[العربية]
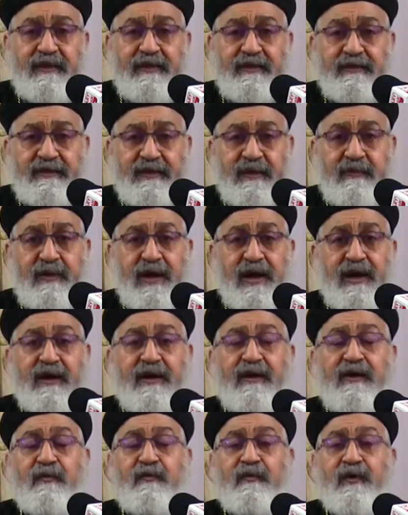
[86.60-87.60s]

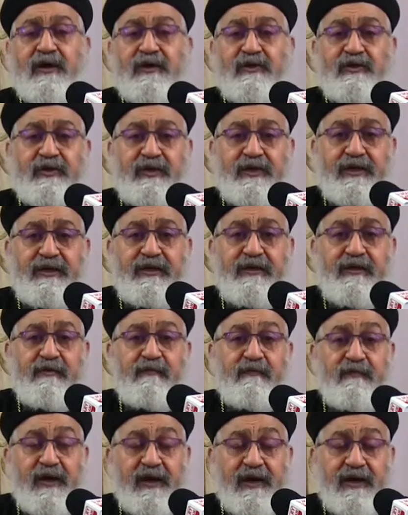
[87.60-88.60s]
سبعة وعشرين
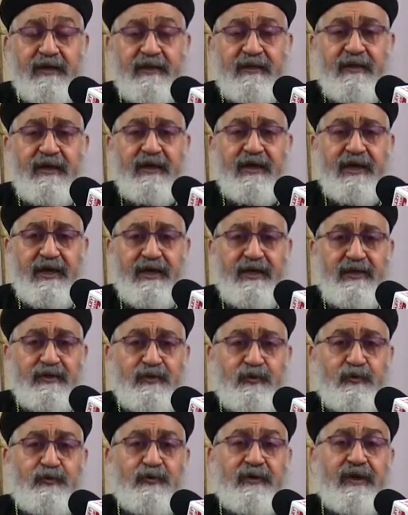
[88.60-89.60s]
فقط
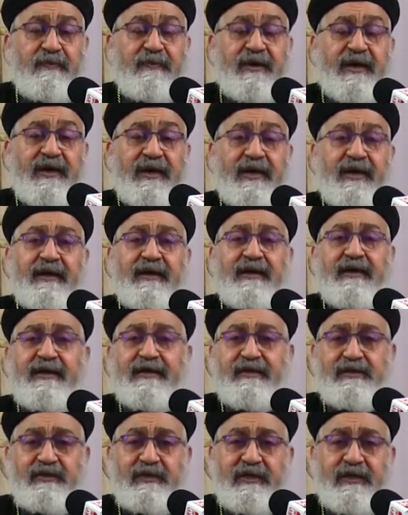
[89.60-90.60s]
عيشوا كما يحق
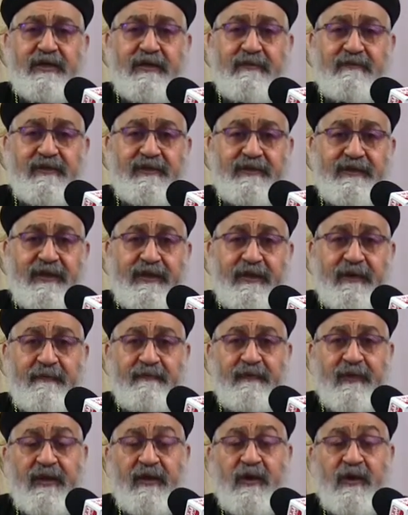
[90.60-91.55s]
الإنجيل المسيح